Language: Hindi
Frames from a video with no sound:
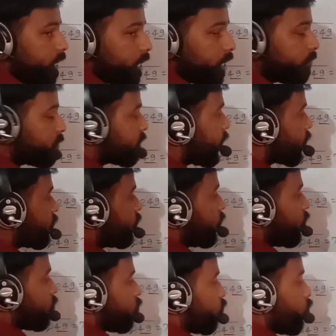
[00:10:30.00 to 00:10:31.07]
हैं अगर हम सात
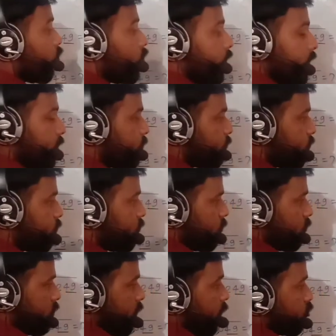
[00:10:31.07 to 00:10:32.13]
तो
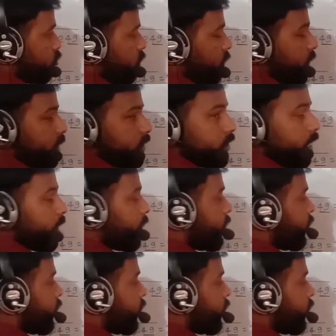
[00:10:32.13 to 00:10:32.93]
एक आएगा